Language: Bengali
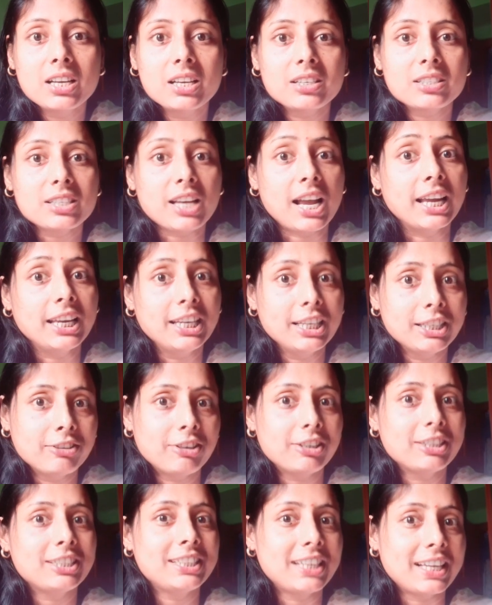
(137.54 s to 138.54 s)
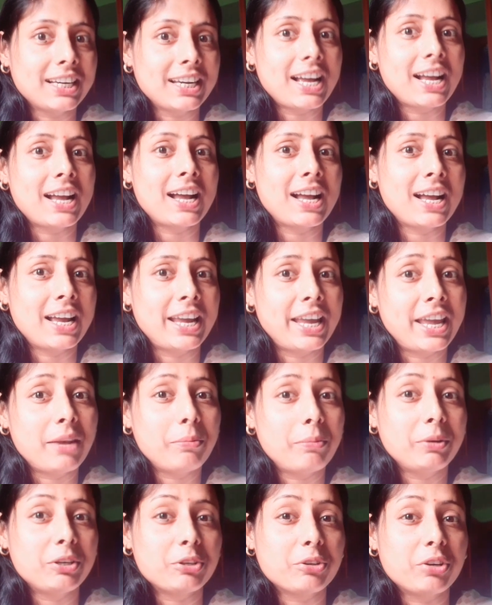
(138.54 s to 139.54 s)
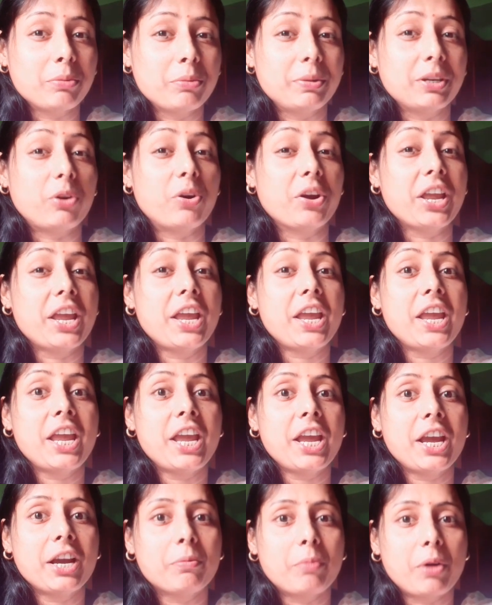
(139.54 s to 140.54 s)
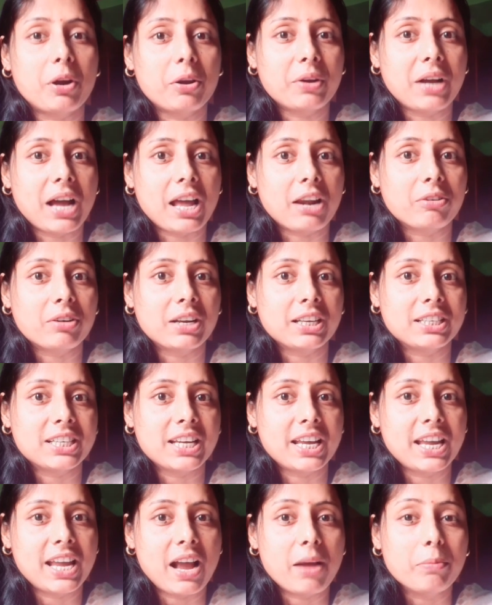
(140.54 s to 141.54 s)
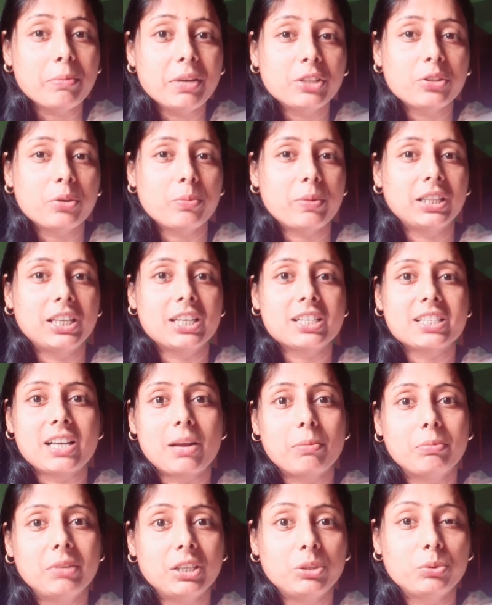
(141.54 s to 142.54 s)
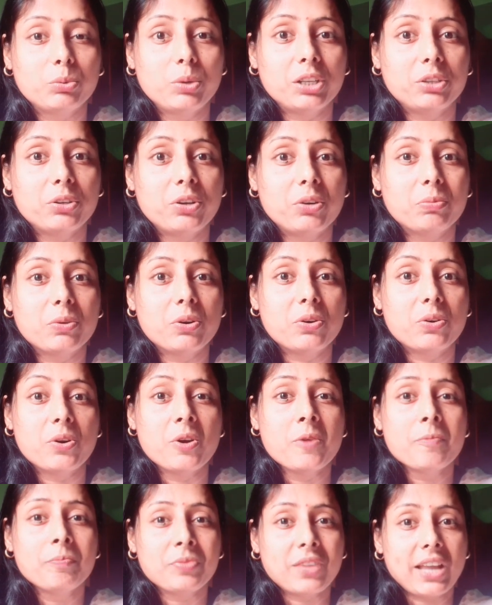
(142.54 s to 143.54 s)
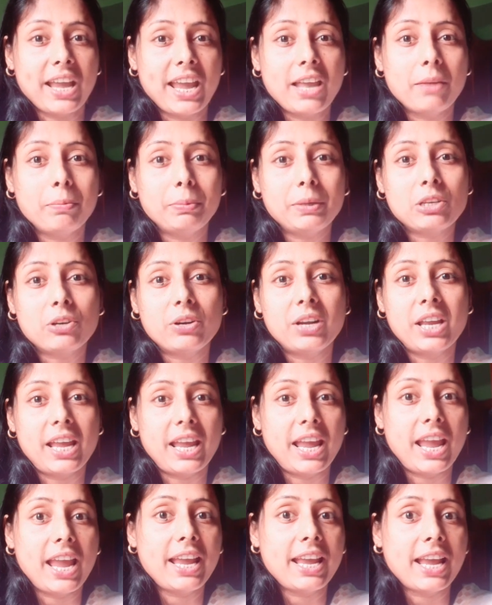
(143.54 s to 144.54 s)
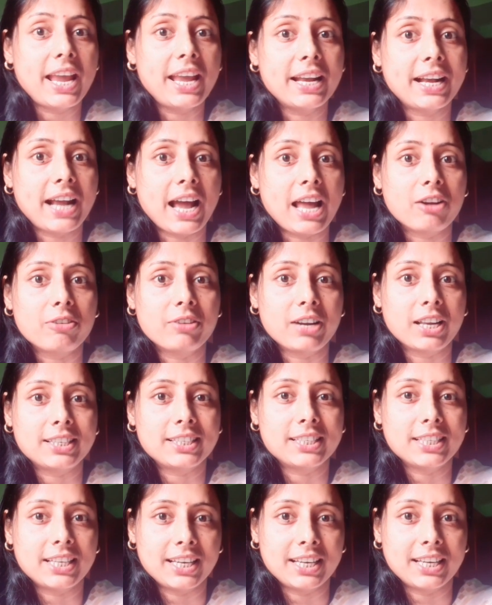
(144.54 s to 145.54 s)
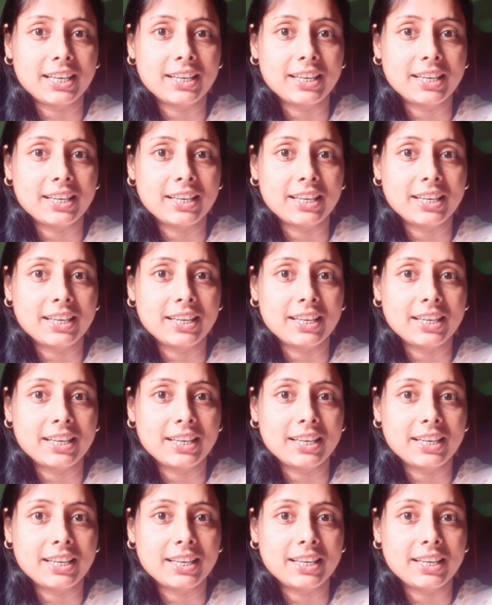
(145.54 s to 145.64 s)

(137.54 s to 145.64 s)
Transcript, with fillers: সাইন করছে না এর পিছনে অনেক বড় কারণ আছে আমি তোমাদের সামনে তুলে ধরবো এর পিছনে এই এই কারণ আছে